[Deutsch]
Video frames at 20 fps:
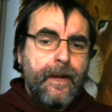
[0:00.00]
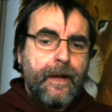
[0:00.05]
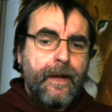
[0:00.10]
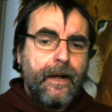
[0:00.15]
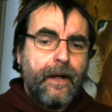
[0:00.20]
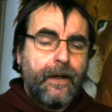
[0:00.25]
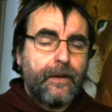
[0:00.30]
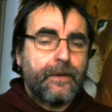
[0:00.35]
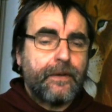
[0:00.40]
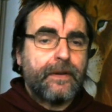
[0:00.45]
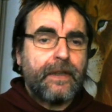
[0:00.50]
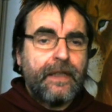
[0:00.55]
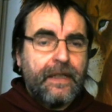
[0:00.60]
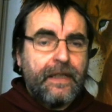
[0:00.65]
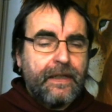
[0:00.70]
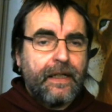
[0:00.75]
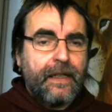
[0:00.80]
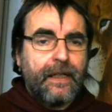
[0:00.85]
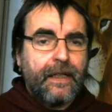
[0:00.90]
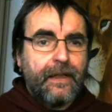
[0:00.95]
aus
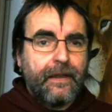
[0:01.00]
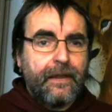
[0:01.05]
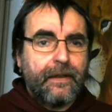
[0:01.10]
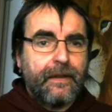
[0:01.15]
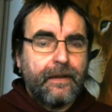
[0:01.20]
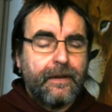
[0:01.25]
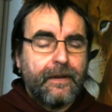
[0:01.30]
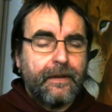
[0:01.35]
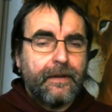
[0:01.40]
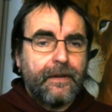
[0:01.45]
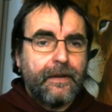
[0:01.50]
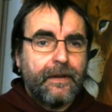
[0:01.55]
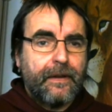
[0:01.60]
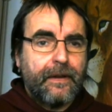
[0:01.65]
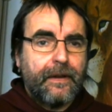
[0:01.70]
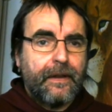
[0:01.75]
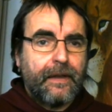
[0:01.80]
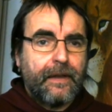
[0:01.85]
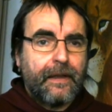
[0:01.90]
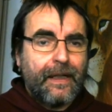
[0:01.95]
Israel
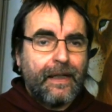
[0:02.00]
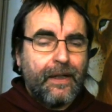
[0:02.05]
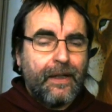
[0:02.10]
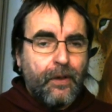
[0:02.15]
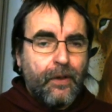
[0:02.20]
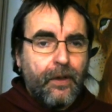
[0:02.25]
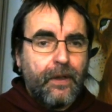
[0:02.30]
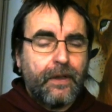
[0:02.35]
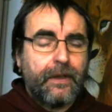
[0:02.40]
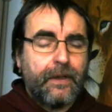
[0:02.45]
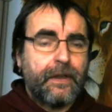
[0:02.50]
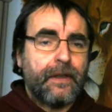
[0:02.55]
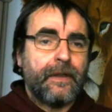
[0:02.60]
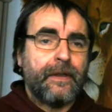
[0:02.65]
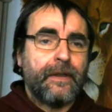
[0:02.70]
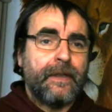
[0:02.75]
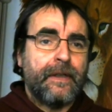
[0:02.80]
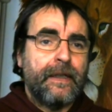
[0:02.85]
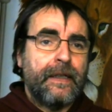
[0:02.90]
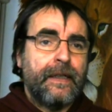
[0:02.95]
gehört,
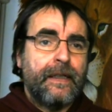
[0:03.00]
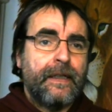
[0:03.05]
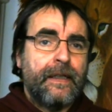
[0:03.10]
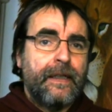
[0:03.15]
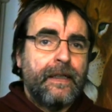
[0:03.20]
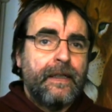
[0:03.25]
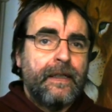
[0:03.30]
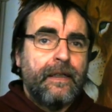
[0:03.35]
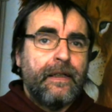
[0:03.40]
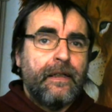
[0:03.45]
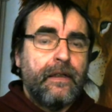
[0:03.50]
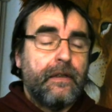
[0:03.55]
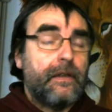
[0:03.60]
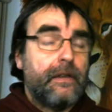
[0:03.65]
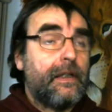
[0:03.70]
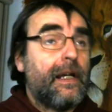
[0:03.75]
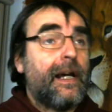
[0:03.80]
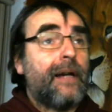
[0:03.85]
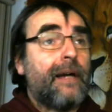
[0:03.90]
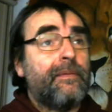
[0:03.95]

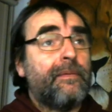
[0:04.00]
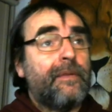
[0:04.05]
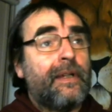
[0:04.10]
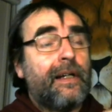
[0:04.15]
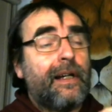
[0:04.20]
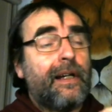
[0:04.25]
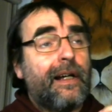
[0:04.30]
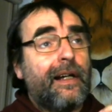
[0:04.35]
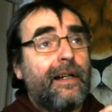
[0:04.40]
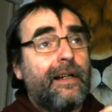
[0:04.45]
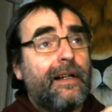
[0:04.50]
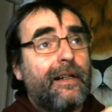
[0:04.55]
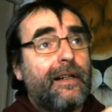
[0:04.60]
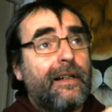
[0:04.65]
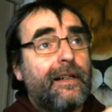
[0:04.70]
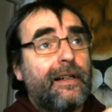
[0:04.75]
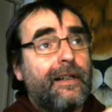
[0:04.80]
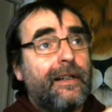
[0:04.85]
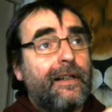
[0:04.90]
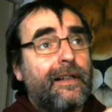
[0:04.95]
die haben
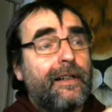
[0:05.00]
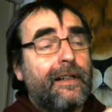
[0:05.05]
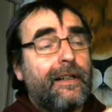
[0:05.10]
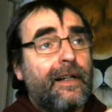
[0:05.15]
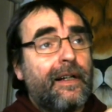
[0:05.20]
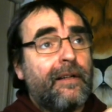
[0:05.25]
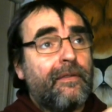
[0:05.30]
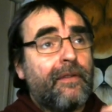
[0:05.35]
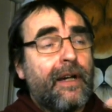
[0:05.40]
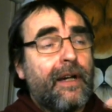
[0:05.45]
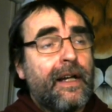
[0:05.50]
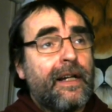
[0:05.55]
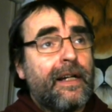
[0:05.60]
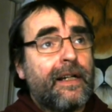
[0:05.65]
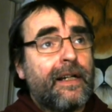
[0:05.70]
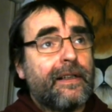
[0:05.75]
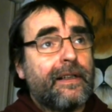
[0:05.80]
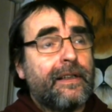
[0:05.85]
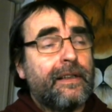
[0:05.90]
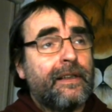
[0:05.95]
am
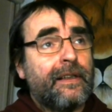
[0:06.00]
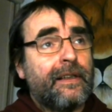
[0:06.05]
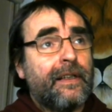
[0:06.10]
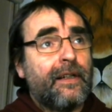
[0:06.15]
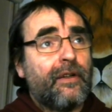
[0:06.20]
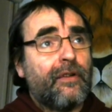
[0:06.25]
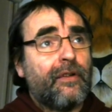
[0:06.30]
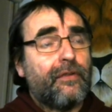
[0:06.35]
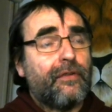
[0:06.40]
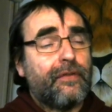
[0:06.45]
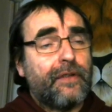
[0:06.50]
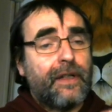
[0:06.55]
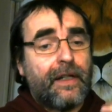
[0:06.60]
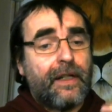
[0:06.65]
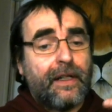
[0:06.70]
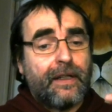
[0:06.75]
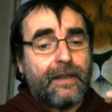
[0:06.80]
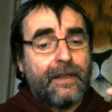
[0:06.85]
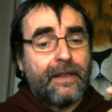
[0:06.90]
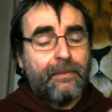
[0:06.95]
Weihnachten auf
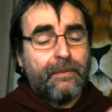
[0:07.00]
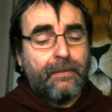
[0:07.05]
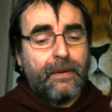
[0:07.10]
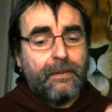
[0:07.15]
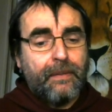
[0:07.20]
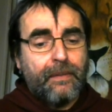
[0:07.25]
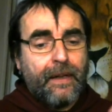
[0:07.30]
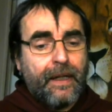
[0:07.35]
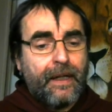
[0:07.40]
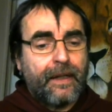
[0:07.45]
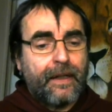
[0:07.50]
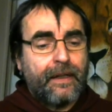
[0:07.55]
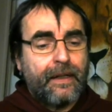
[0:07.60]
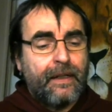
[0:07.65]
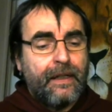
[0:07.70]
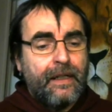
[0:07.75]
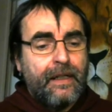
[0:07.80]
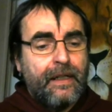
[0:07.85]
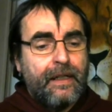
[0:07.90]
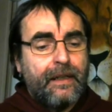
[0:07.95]
der Tempelberg
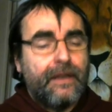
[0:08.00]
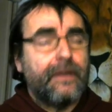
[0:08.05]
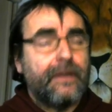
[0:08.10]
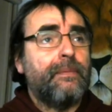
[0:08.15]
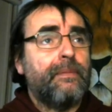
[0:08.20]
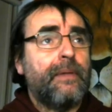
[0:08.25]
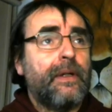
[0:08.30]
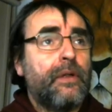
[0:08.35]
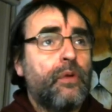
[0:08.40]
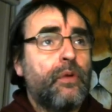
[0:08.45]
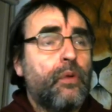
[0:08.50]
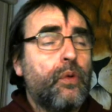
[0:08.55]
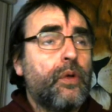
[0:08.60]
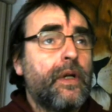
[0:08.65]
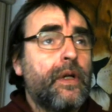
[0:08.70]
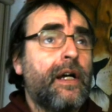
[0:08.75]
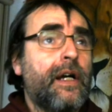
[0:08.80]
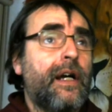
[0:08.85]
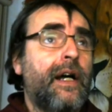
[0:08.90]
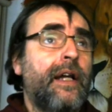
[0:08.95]
das
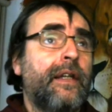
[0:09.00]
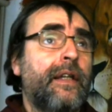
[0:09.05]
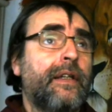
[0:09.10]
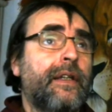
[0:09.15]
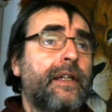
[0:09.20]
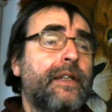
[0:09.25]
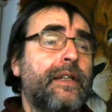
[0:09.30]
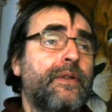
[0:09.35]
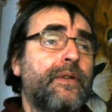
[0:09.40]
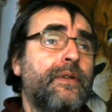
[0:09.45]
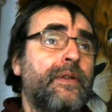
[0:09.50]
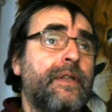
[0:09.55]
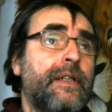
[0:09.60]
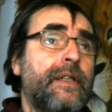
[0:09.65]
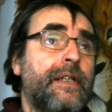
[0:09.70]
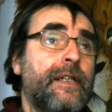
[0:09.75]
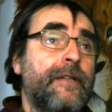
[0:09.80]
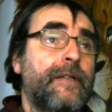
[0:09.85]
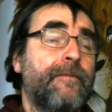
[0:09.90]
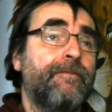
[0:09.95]
Menorah
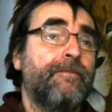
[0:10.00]
angezündet